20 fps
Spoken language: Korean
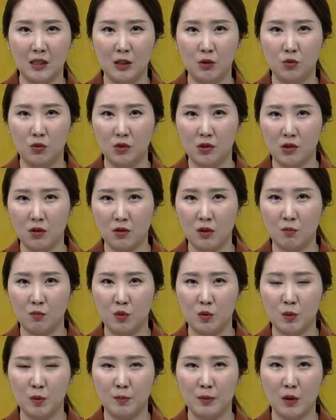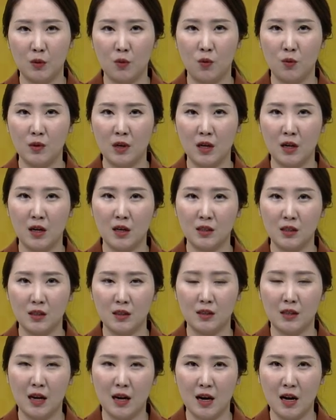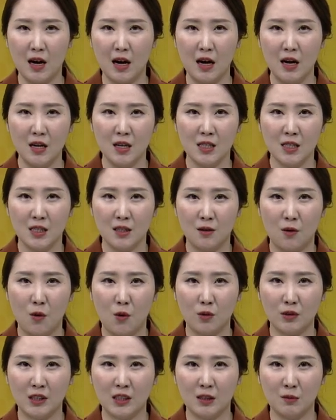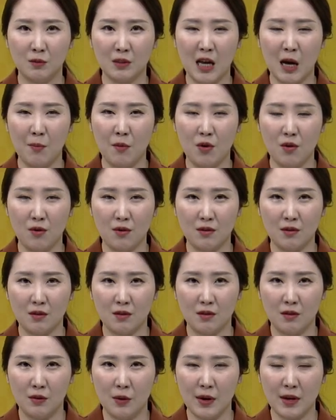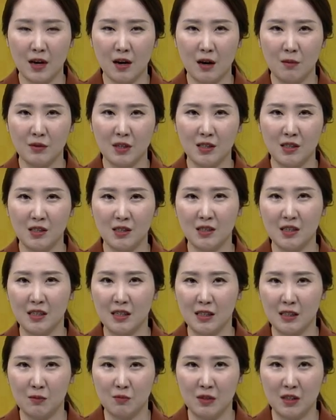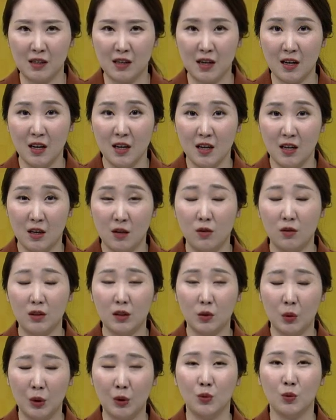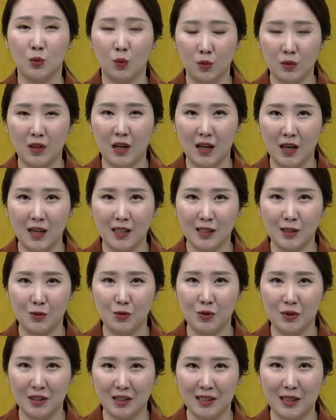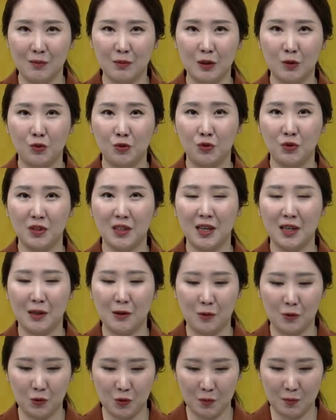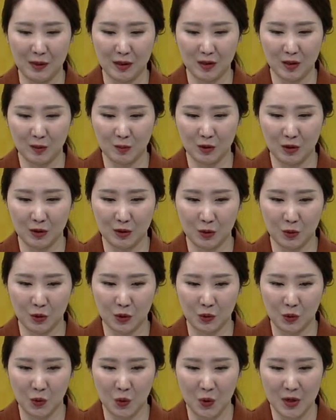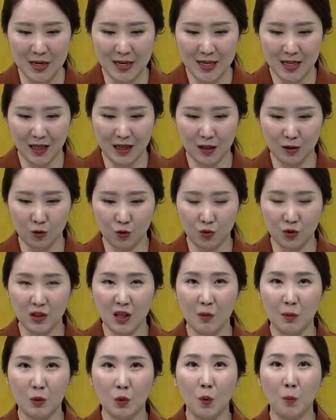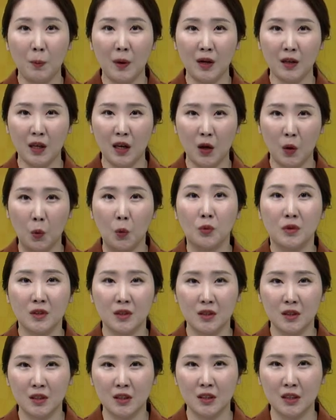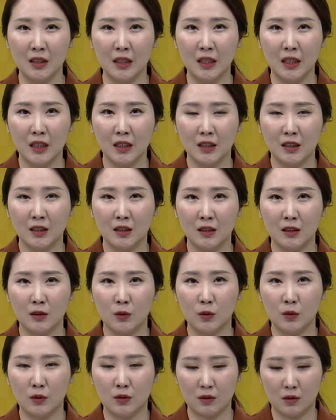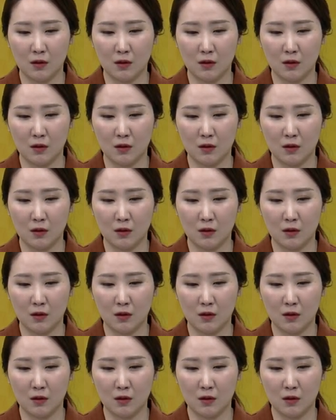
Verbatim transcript: 기술적인 부분만 공략하시다가 어, 지금 3월 회계감사 시즌 아니겠습니까? 이럴 때 된통 당하실 수 있기 때문에 주의하라고 좀 말씀을 드리고 싶고 그래서 주쌤이 톡방에 네, 오늘은 그